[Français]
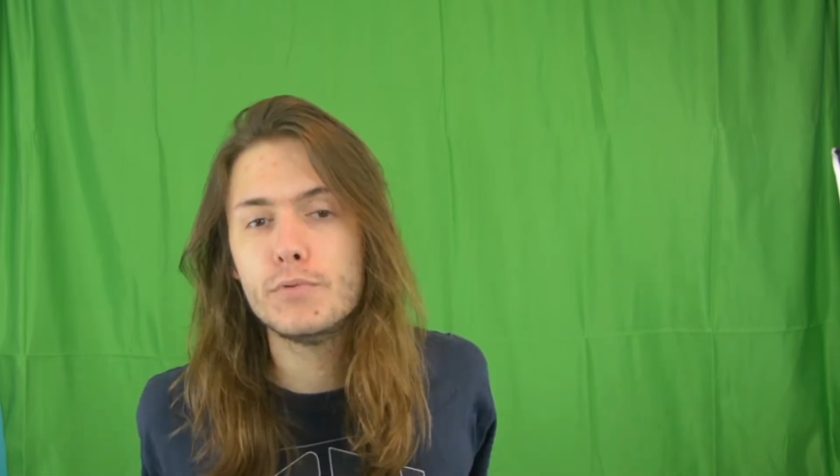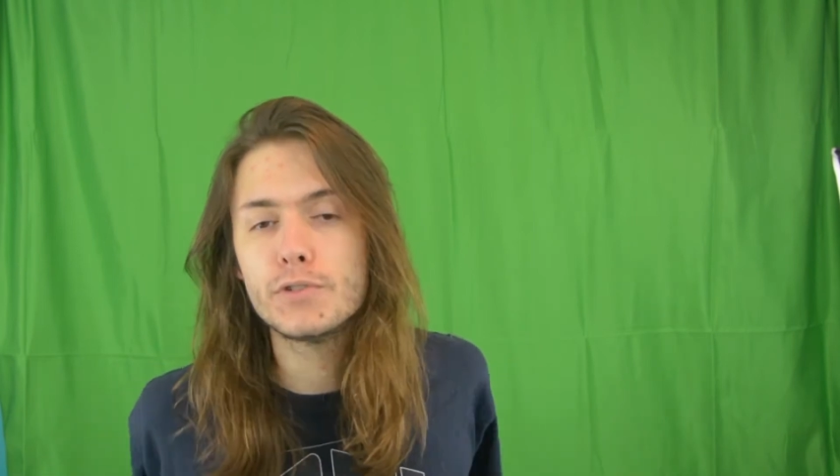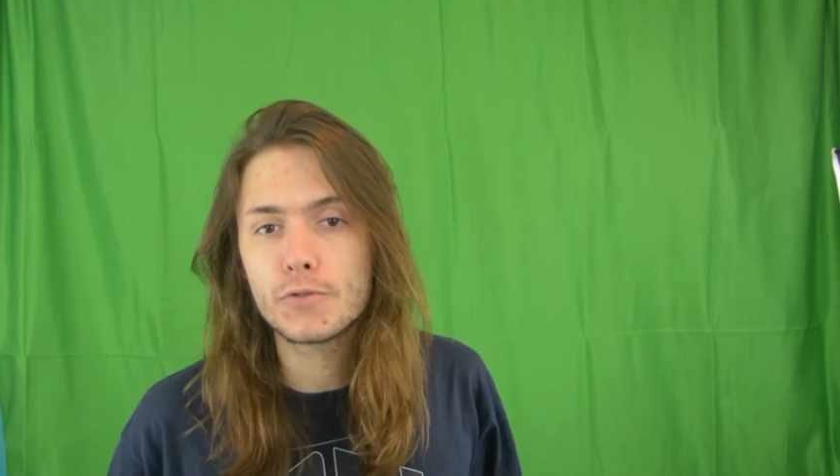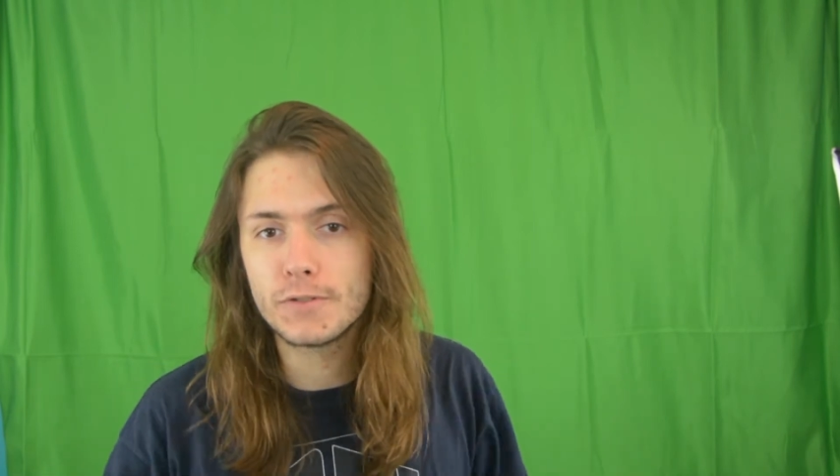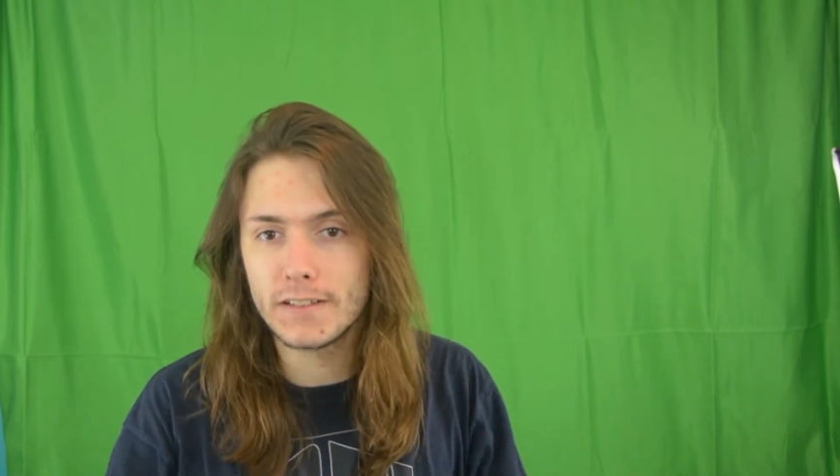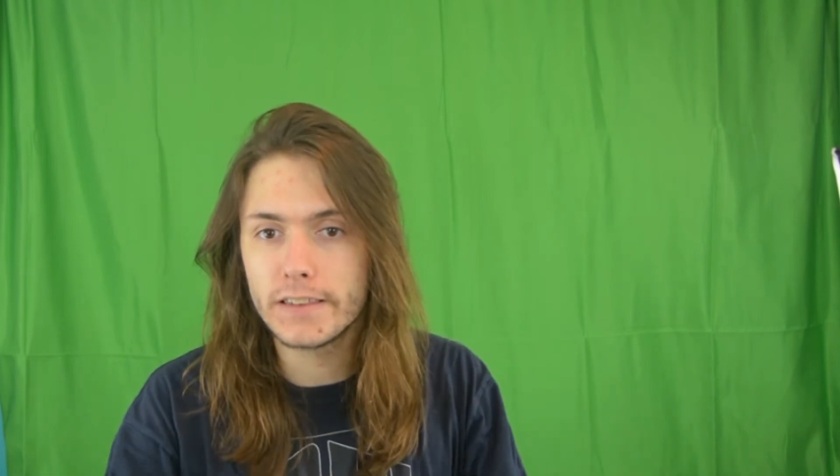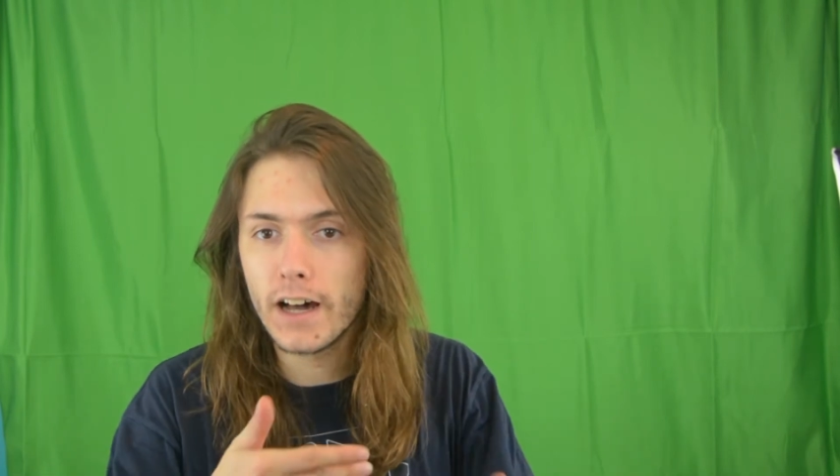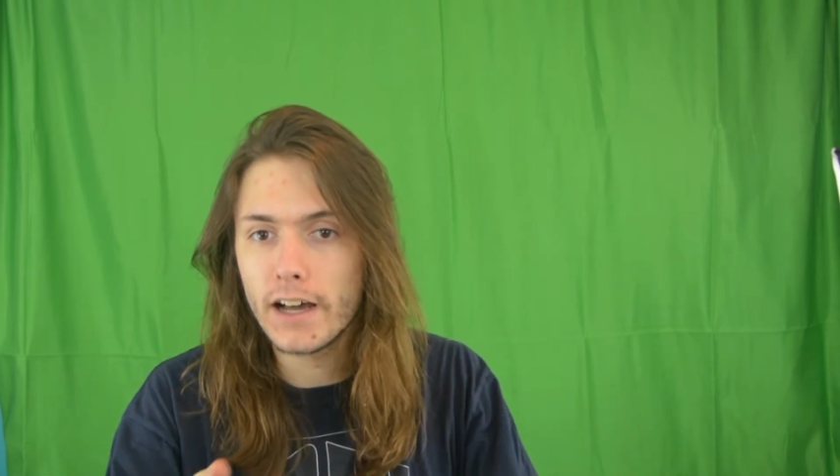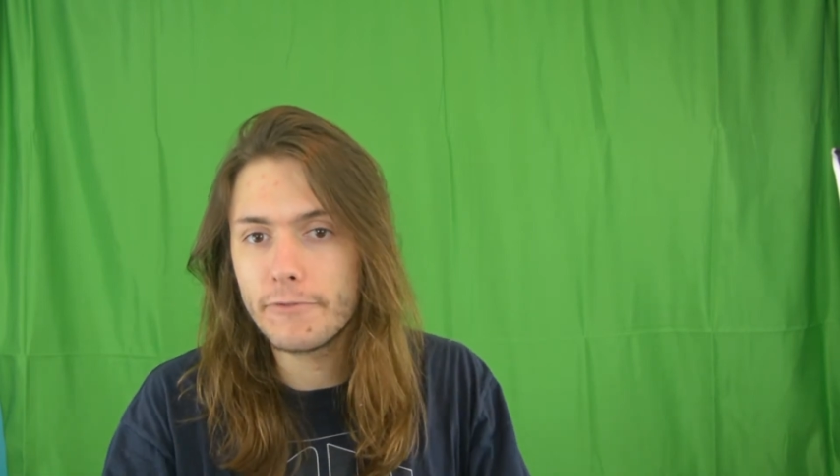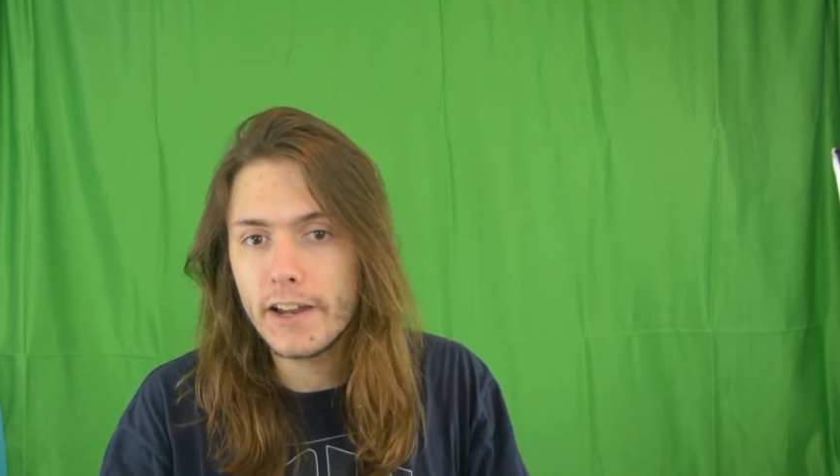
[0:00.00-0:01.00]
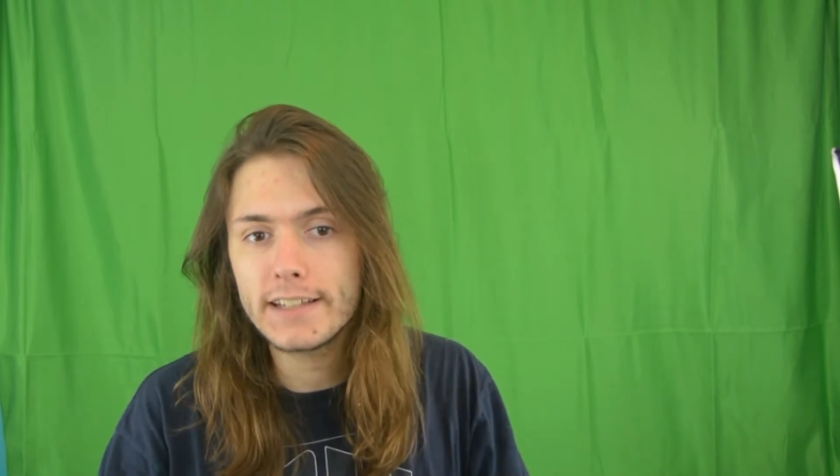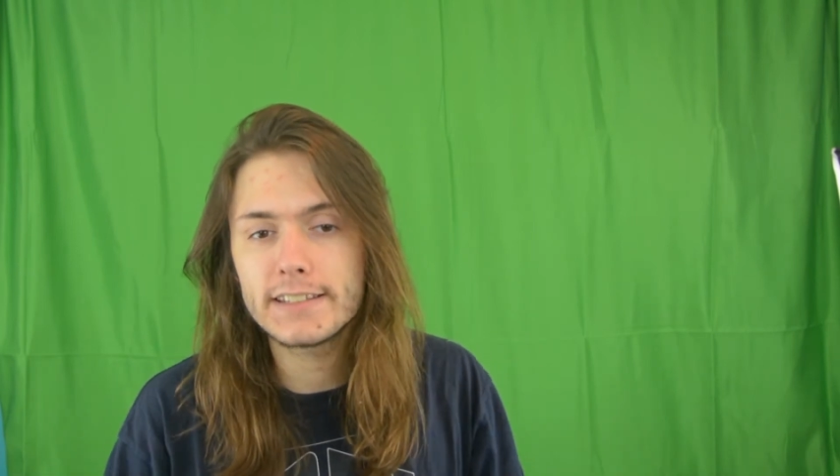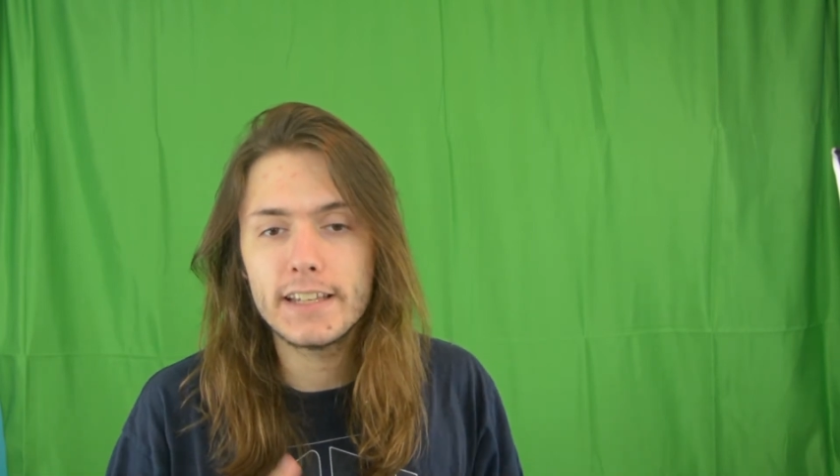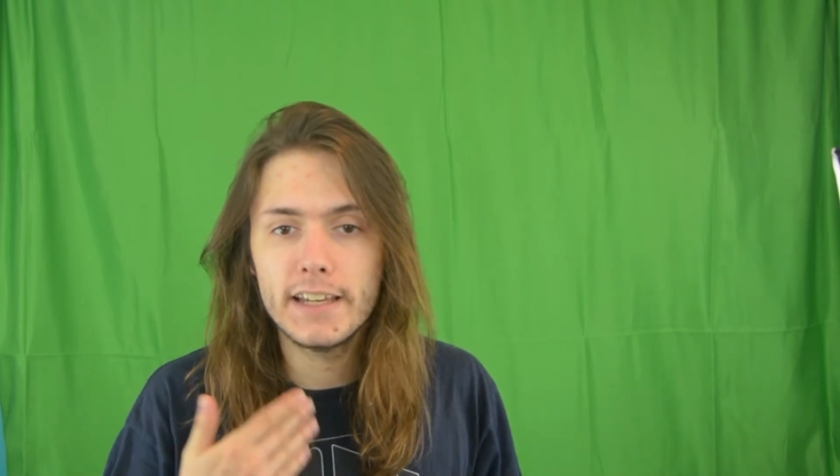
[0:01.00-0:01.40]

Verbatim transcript: puisque c'est un réflexe,